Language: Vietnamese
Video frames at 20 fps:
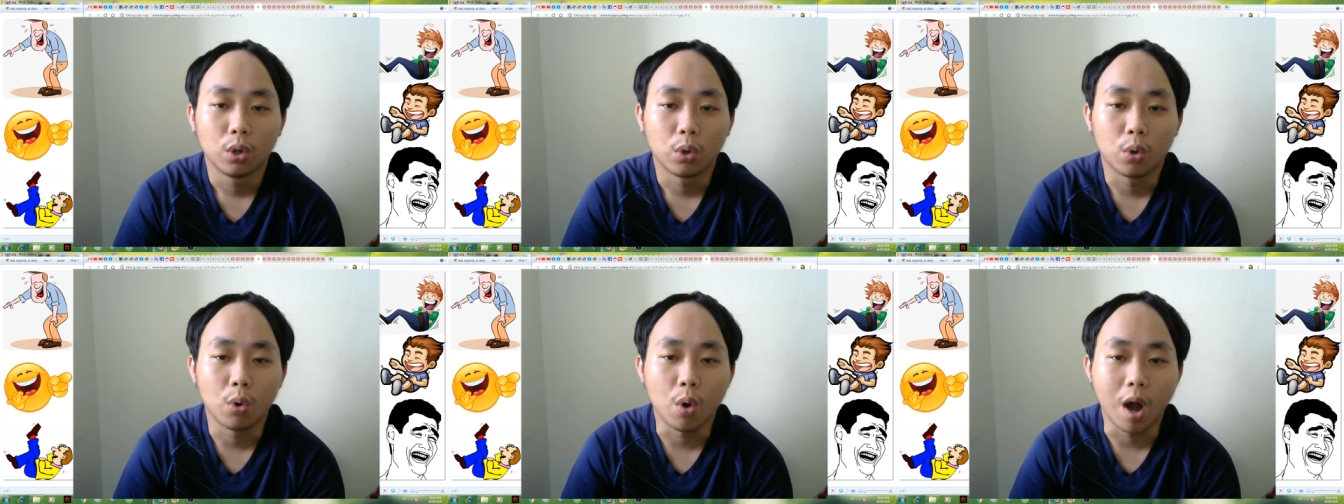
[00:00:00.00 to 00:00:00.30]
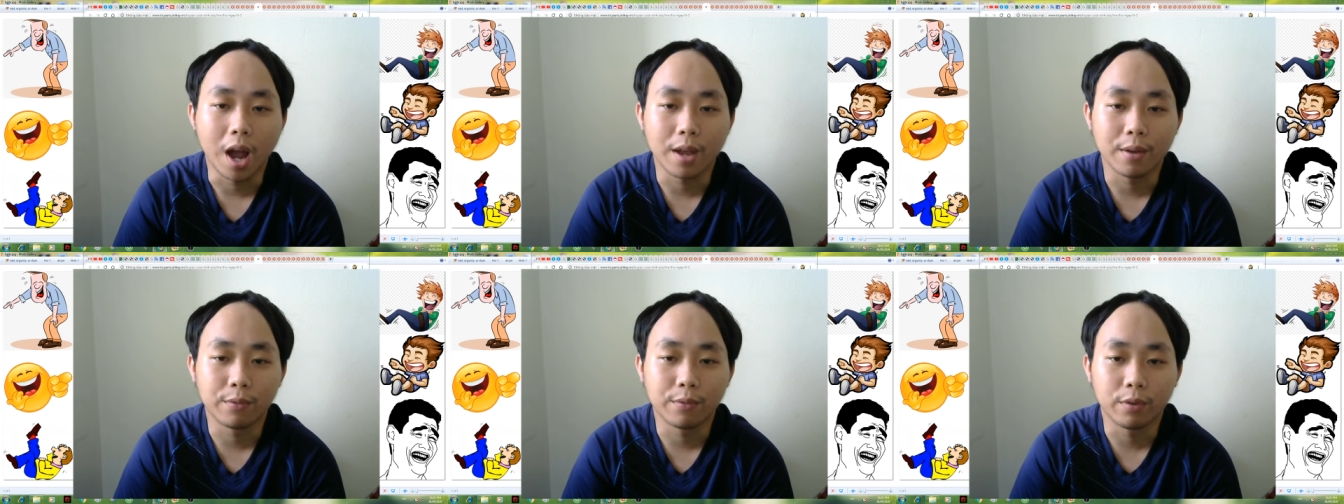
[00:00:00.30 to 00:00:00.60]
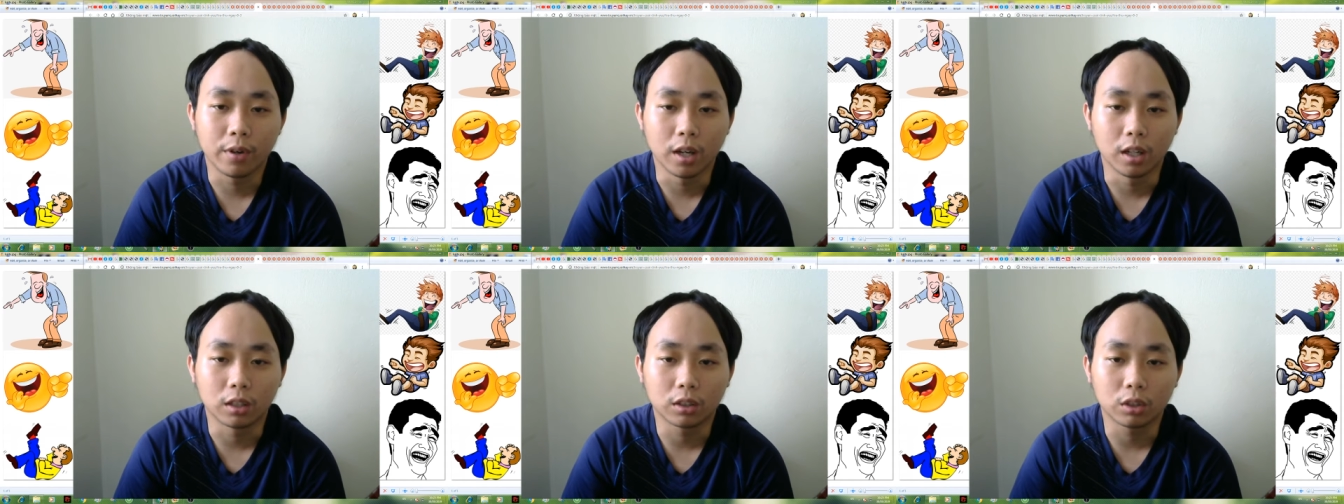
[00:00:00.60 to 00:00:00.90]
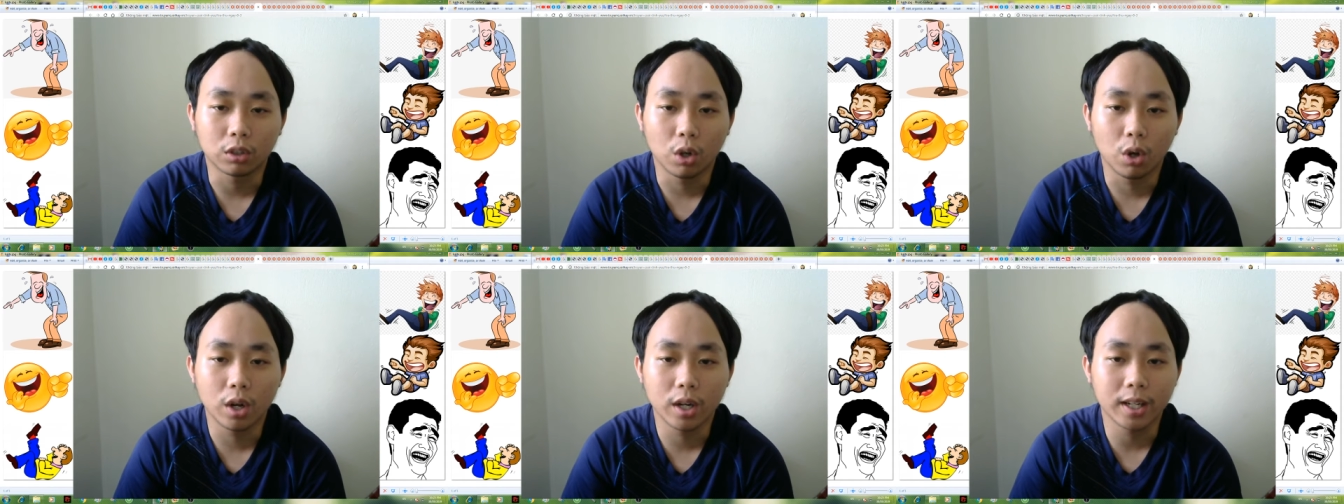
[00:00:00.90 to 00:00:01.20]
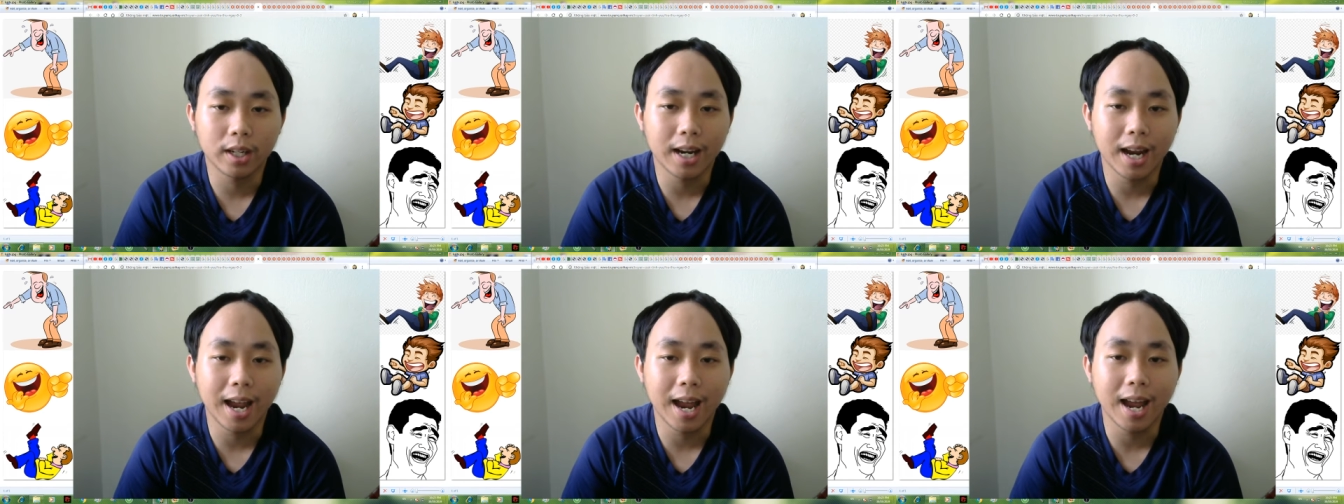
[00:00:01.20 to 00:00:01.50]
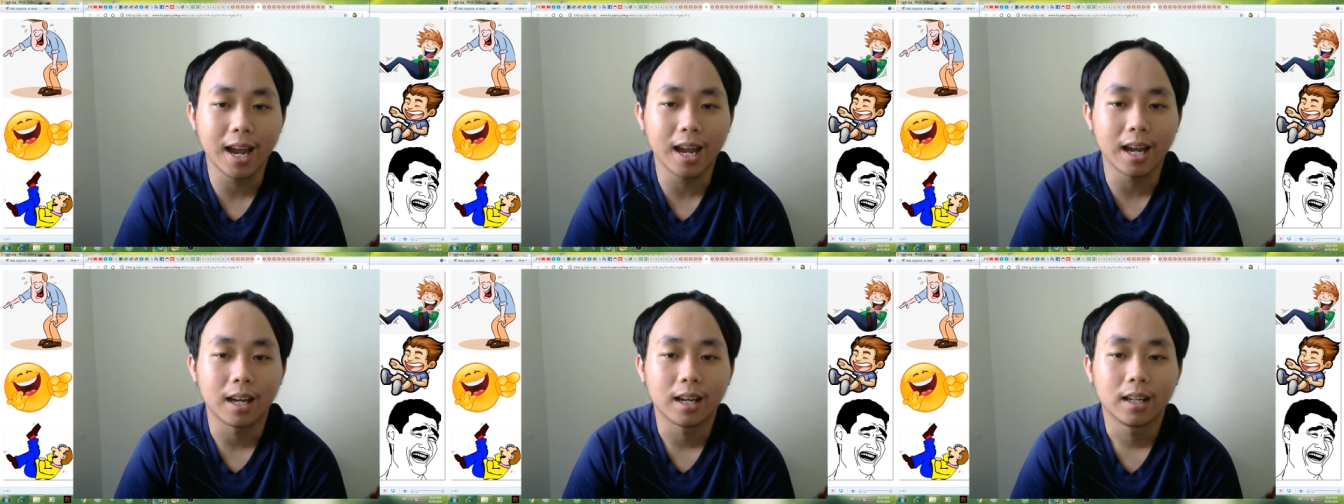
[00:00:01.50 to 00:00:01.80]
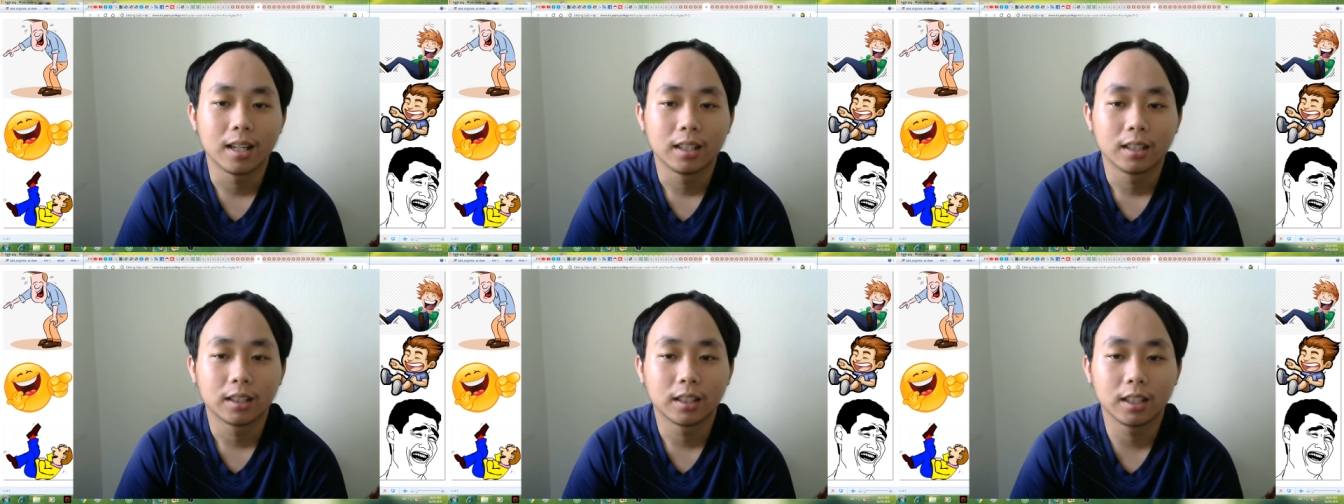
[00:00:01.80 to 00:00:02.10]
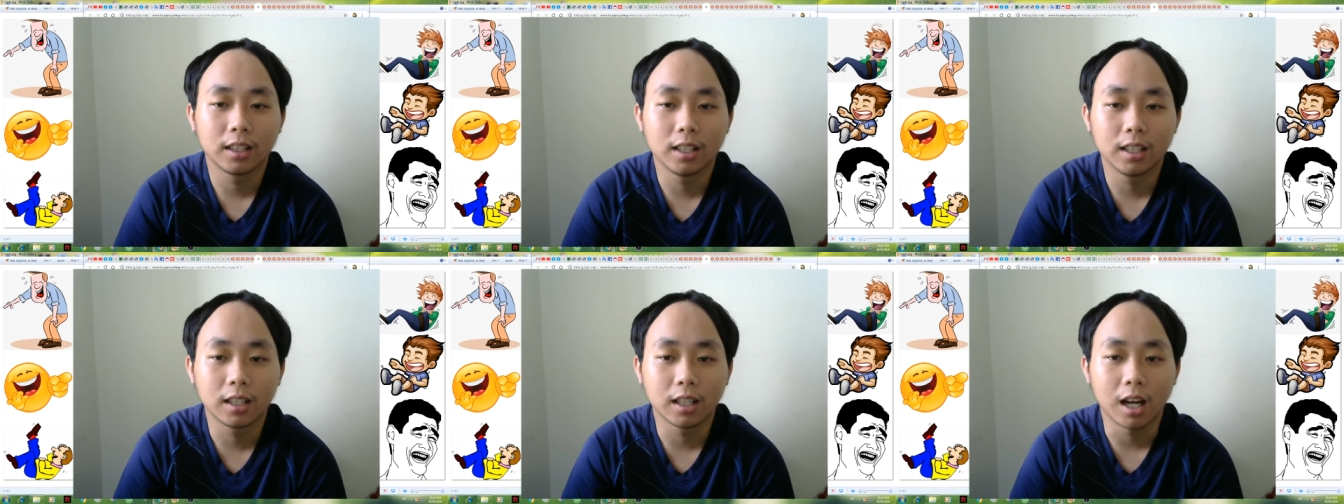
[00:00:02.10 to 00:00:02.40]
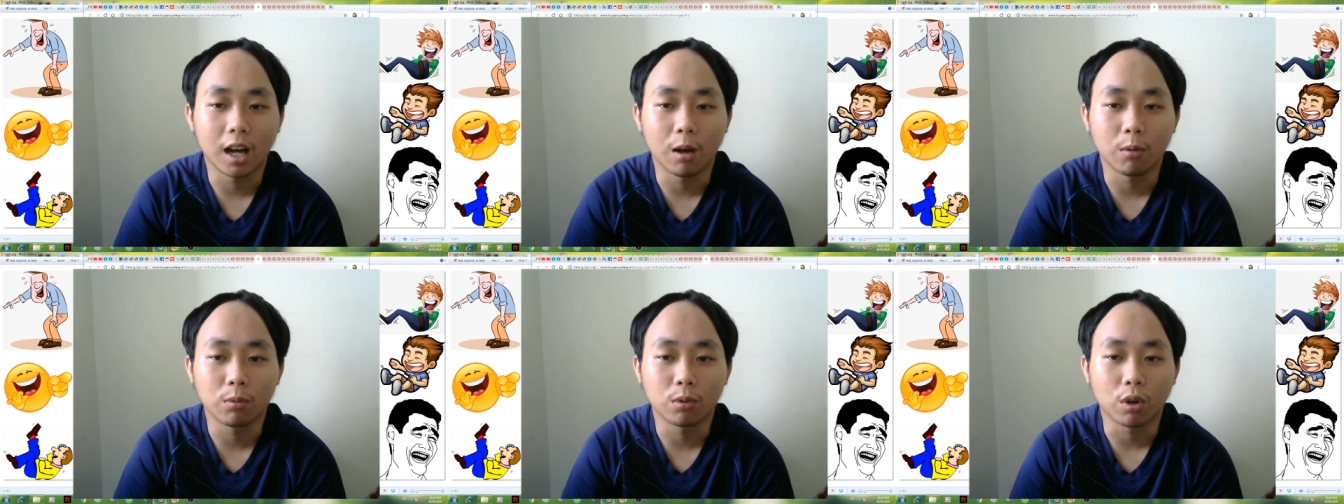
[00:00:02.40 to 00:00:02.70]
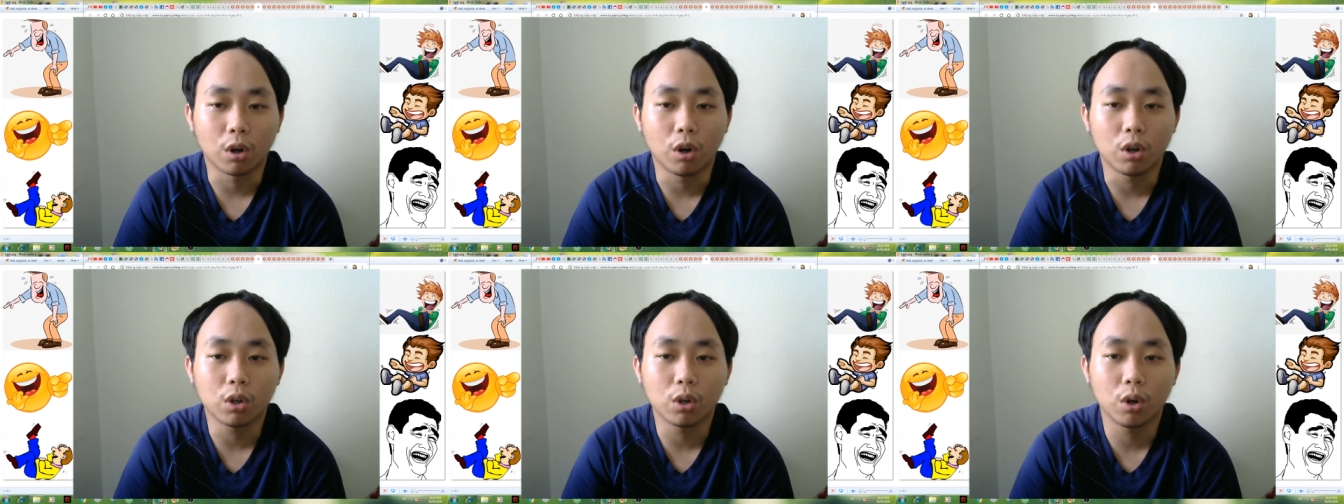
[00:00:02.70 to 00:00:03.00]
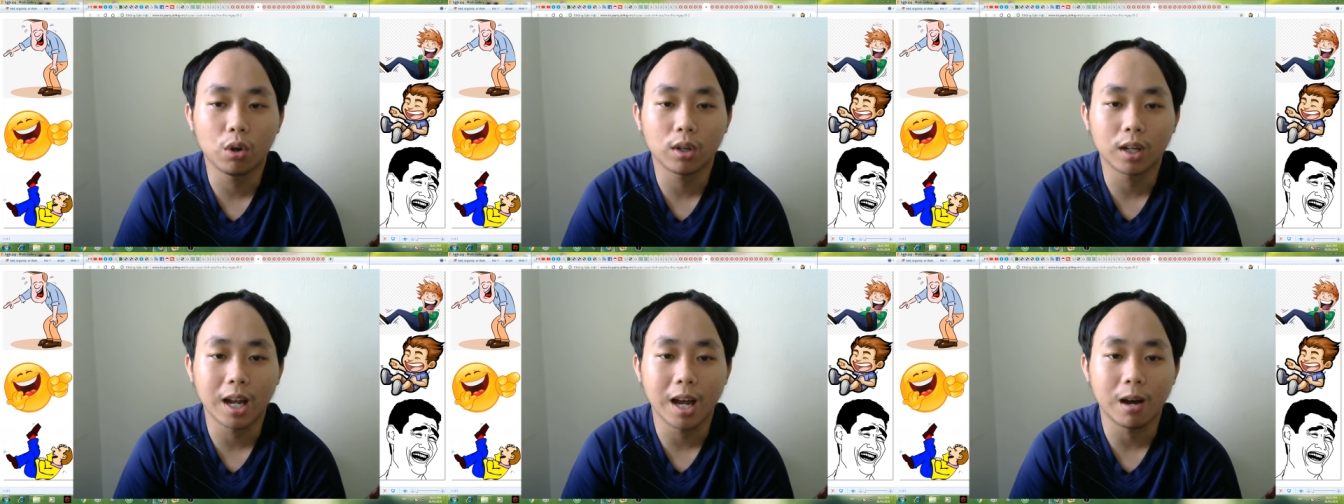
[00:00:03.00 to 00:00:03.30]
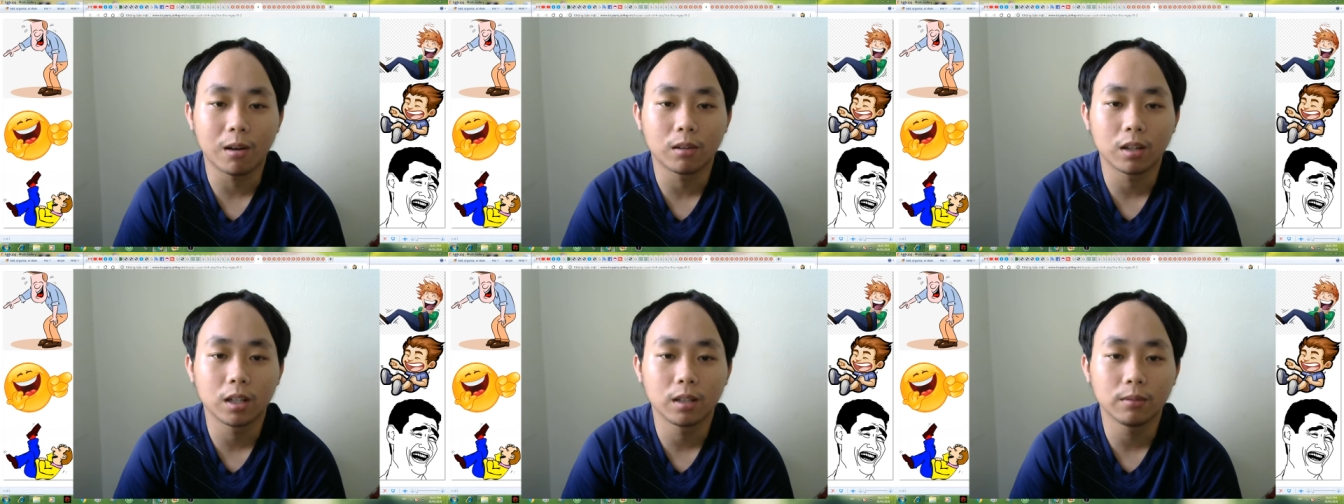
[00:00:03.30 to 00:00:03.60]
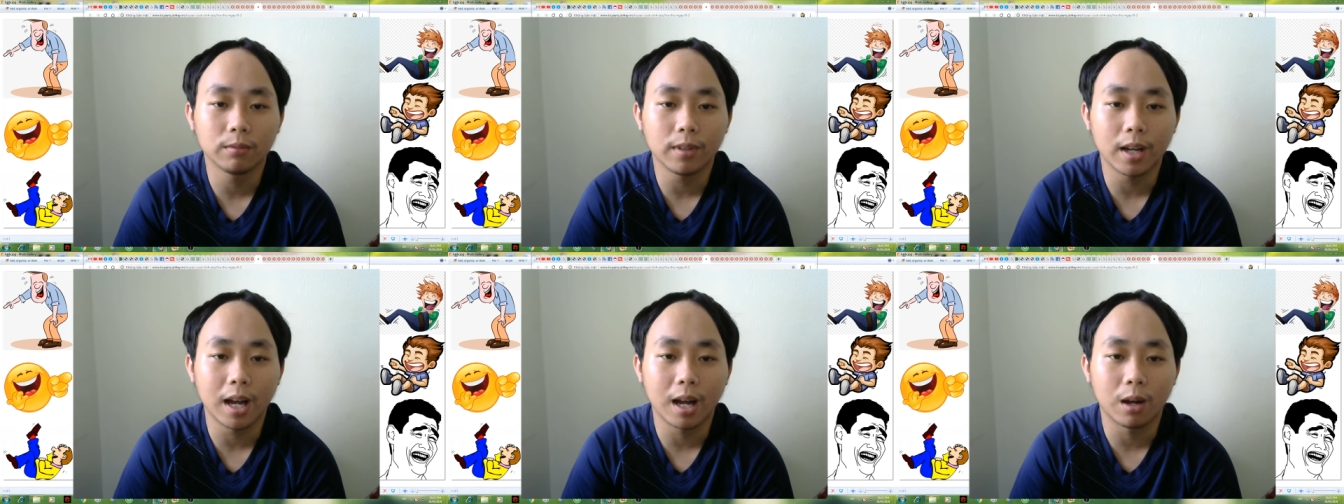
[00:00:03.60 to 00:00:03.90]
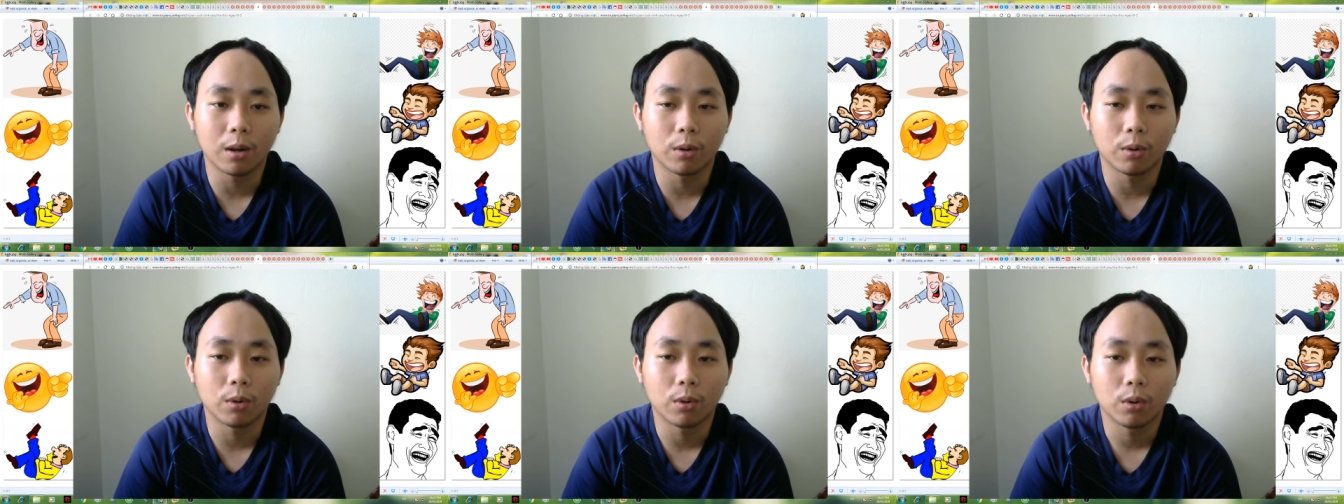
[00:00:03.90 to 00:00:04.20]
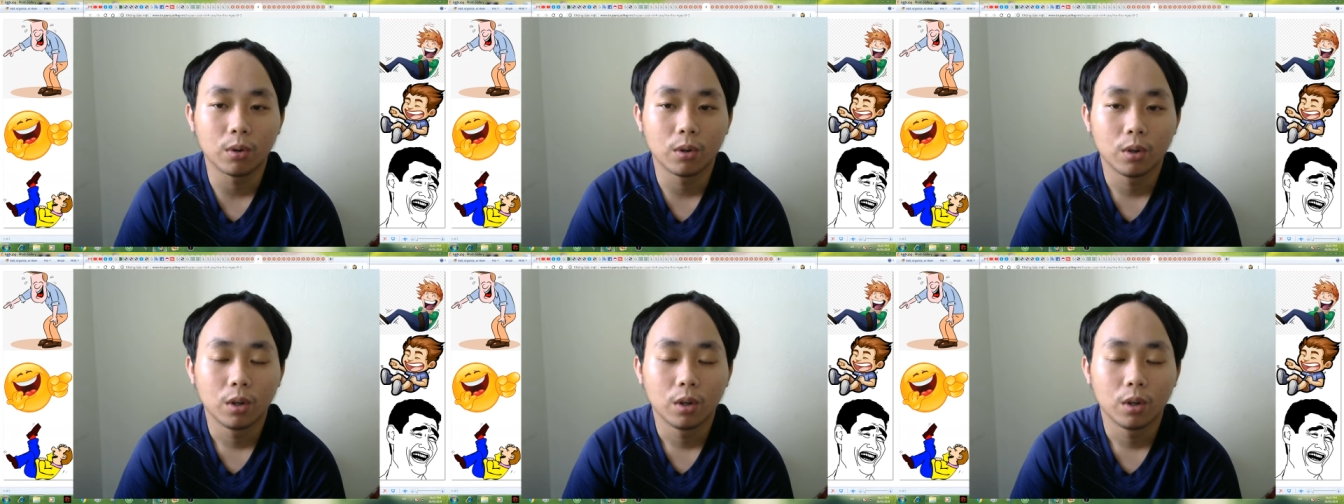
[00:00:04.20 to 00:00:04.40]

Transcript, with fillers: Ngoài vợ tôi ra thì đừng hòng có cô nào đứng vào